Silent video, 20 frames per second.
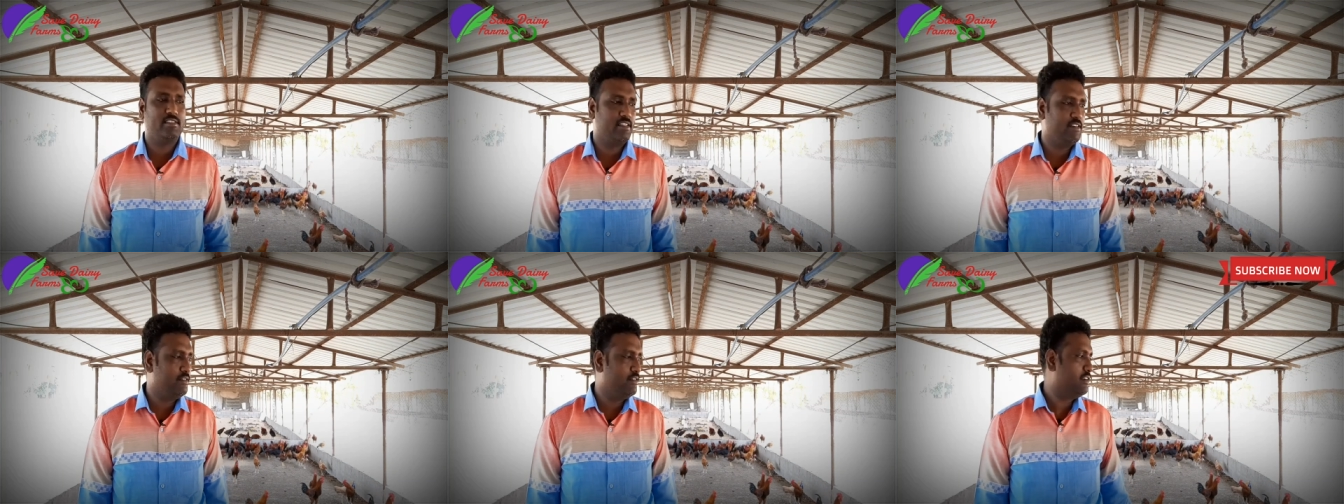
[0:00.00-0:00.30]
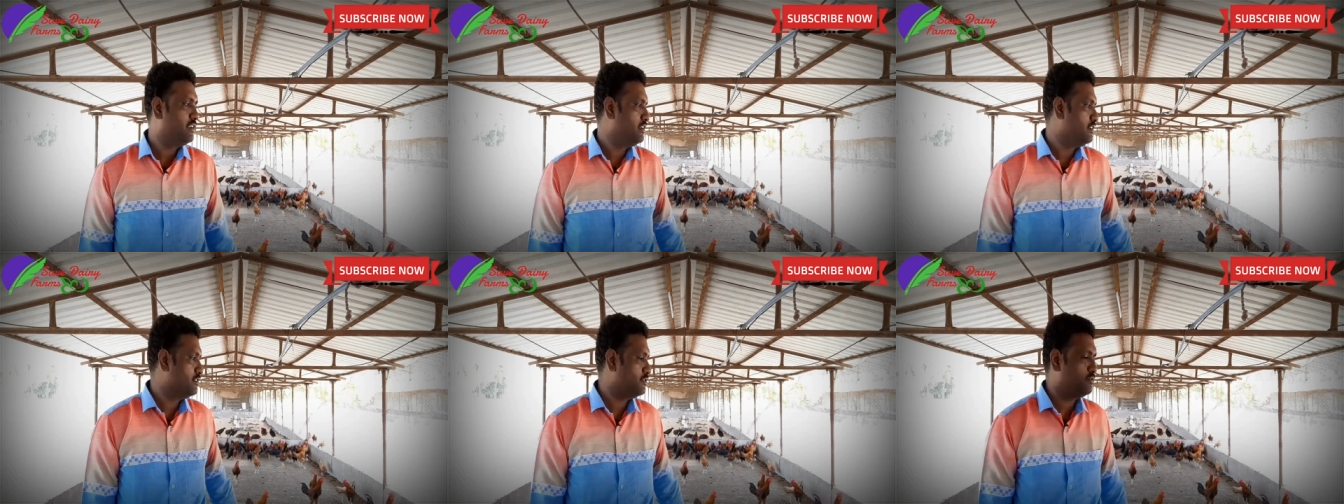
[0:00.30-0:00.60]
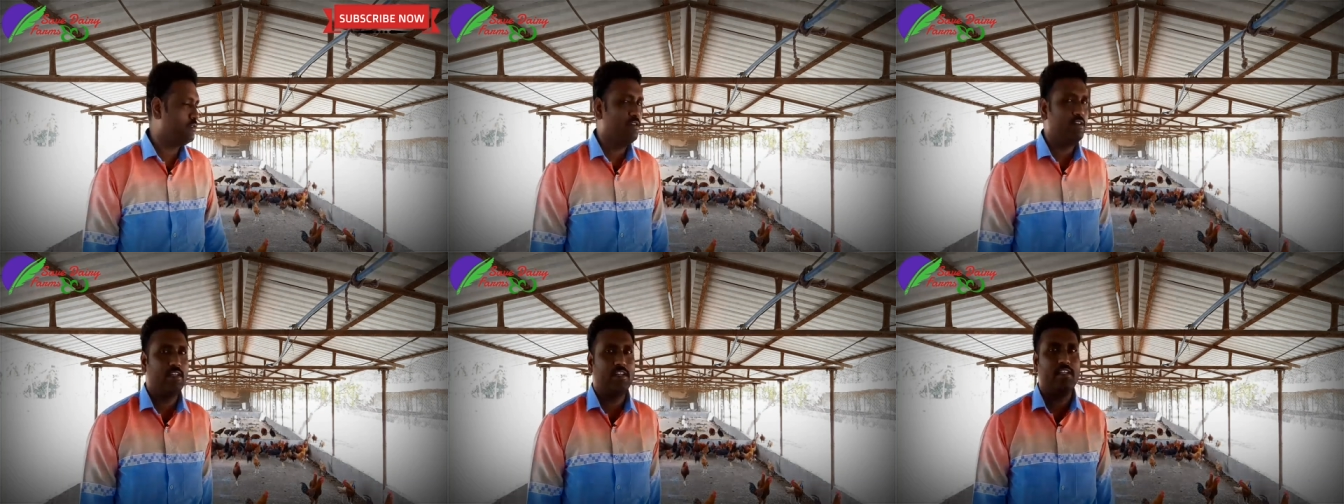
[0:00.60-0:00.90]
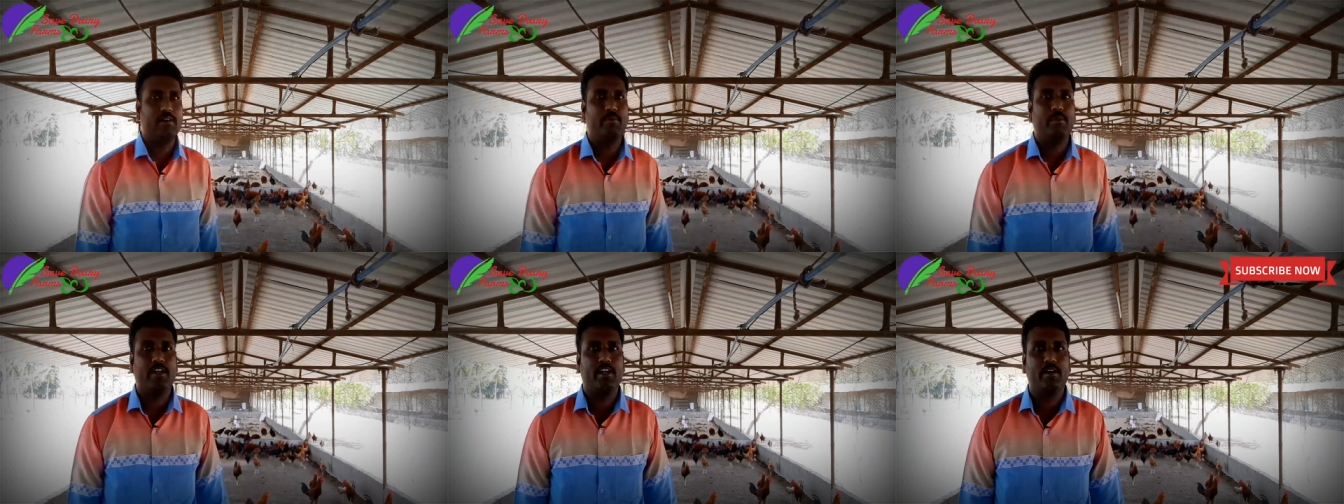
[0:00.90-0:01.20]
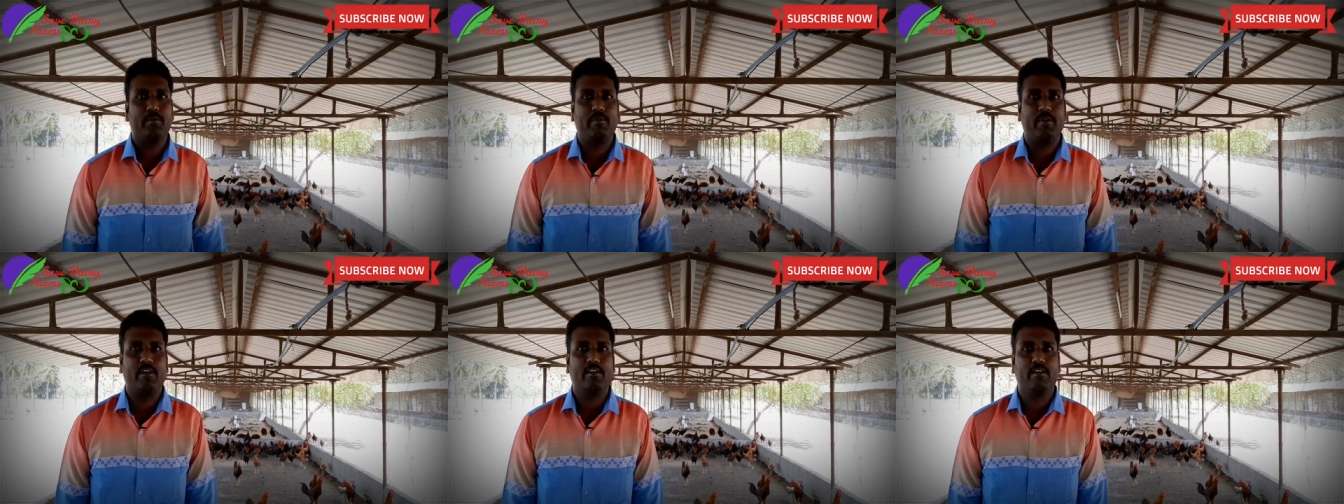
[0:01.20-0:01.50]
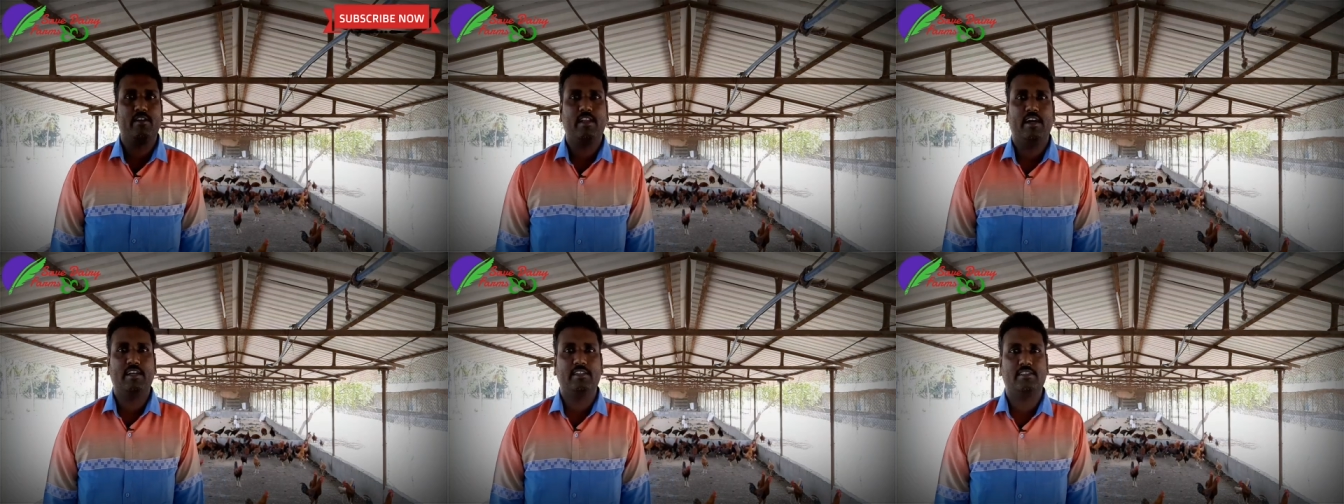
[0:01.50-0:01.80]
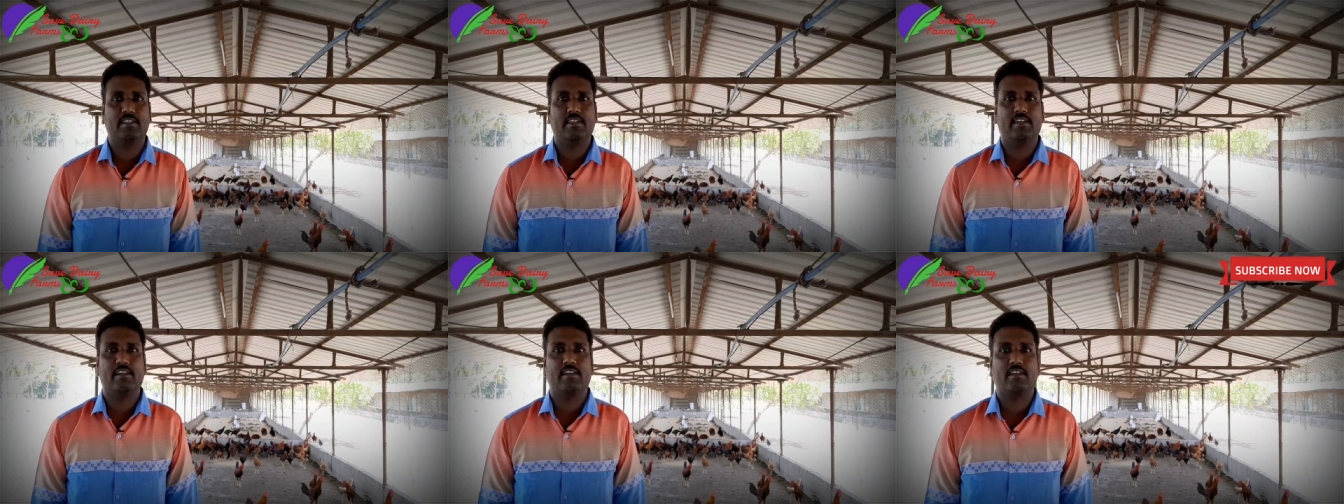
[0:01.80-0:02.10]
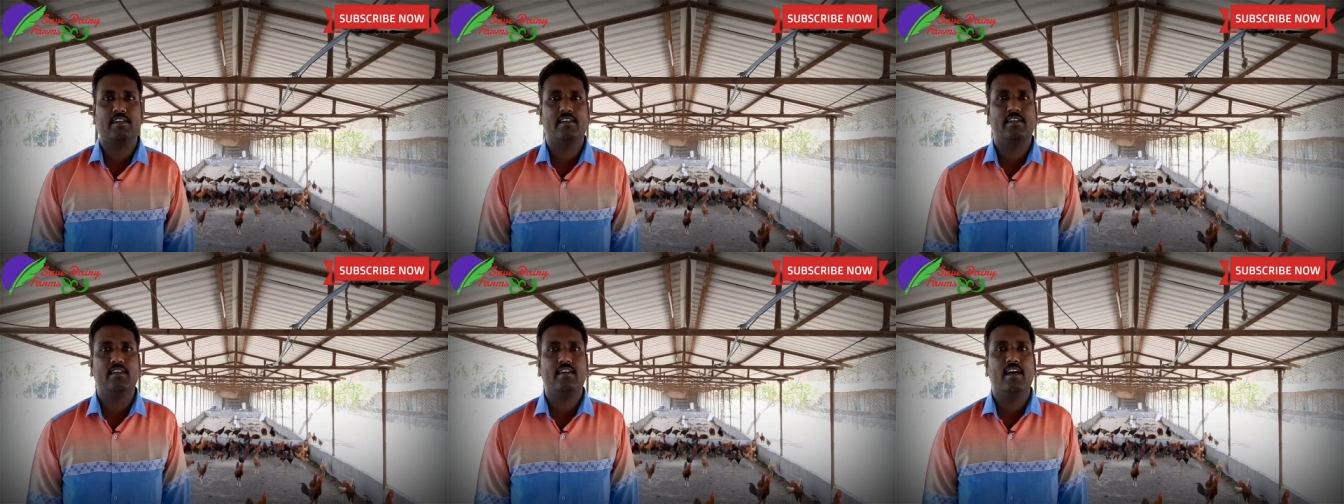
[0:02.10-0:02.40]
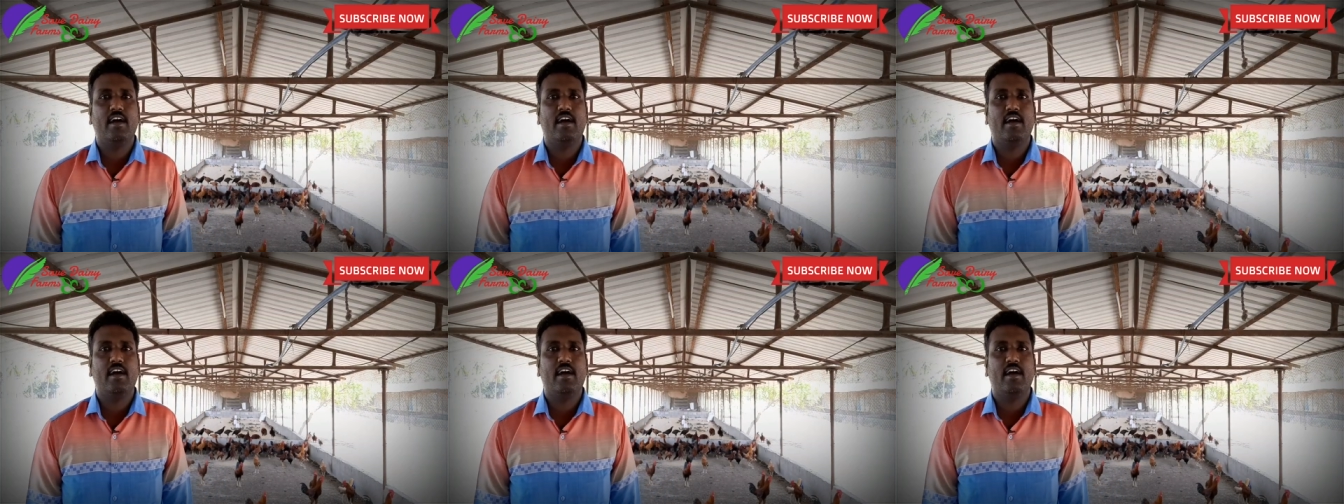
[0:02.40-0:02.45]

சிறுவடுன்னு சொல்லிட்டு இந்த ப்ரீடை பண்ணணும்னு ஆசை இருக்குது